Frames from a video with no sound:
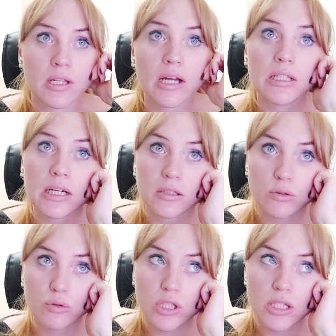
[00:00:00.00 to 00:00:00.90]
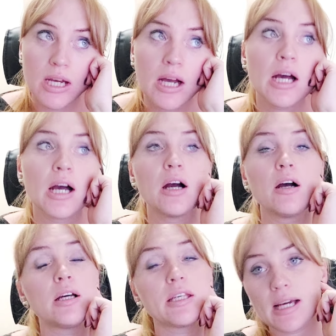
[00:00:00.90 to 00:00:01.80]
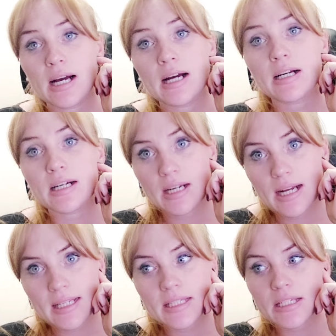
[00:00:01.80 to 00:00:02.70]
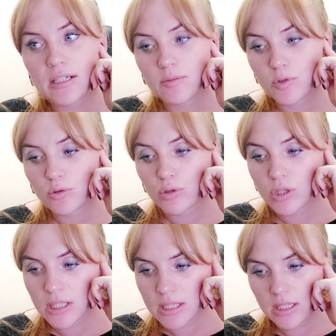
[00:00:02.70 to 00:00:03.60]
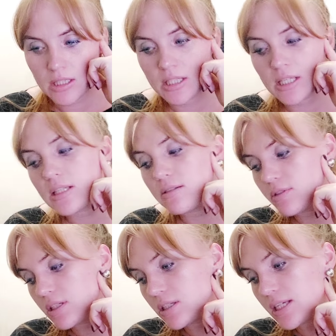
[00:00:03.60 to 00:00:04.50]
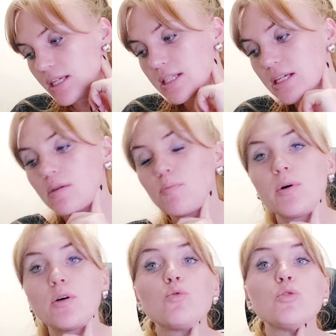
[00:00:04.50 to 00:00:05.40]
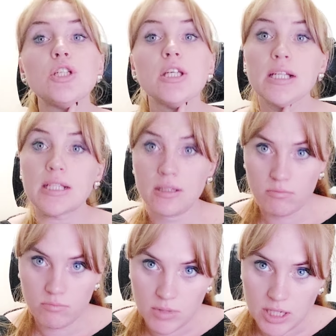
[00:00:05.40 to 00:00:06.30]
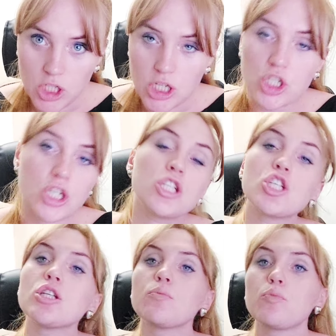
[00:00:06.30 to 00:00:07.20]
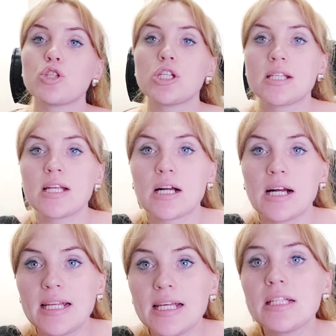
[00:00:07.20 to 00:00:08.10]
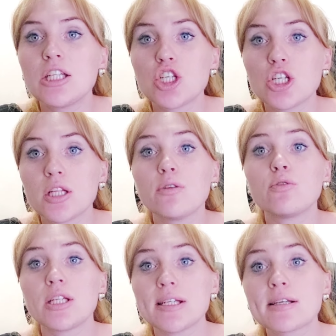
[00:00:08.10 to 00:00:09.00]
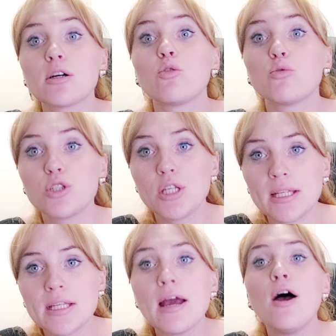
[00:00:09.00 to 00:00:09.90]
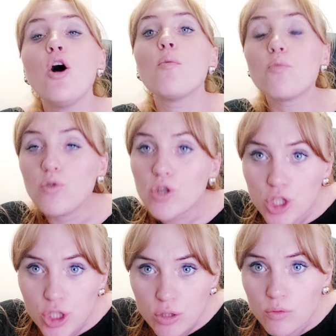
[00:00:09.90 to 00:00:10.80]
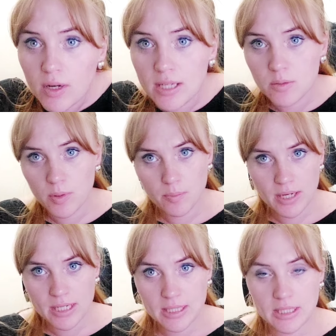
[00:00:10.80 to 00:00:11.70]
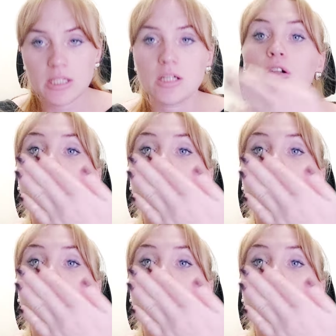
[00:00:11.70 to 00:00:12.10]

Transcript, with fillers: Да-да, друзья, я крайне рекомендую это делать. Если вы резко похудели, а сейчас женщины после 40 лет начинают резко худеть, может ли у вас пропасть цикл?